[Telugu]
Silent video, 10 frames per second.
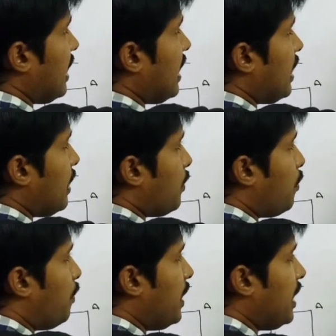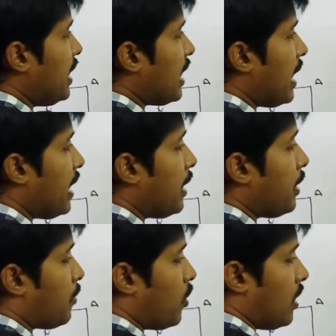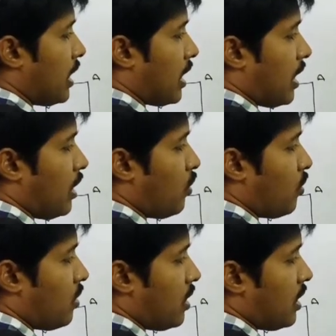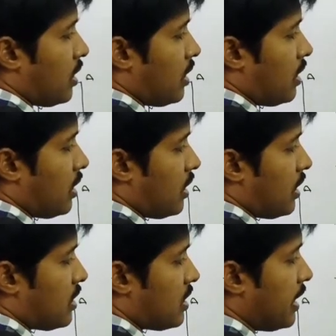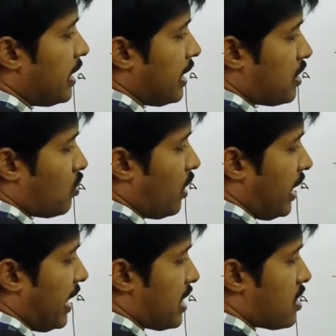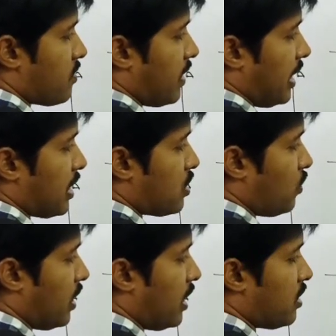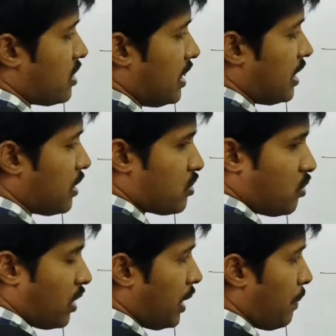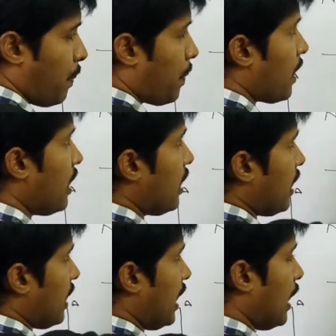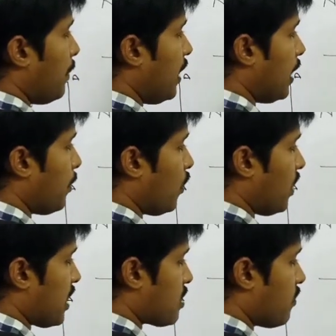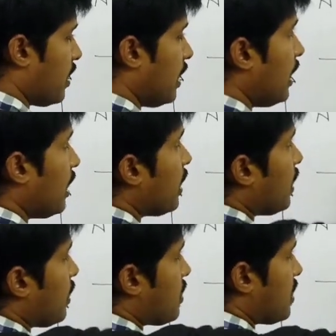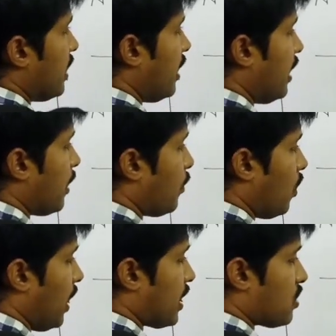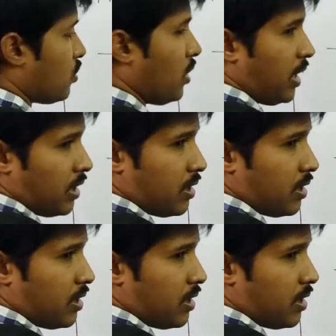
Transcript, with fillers: ఈ బిఏనేమో ఇక్కడ రెండు స్లిట్ రింగ్స్ ఉన్నాయి ఎస్ వన్ ఎస్ టూ అని రెండు స్లిట్ రింగ్స్ ఉంటాయి ఏబిఏమో ఎస్ వన్ని సిడిఏమో ఎస్ టూని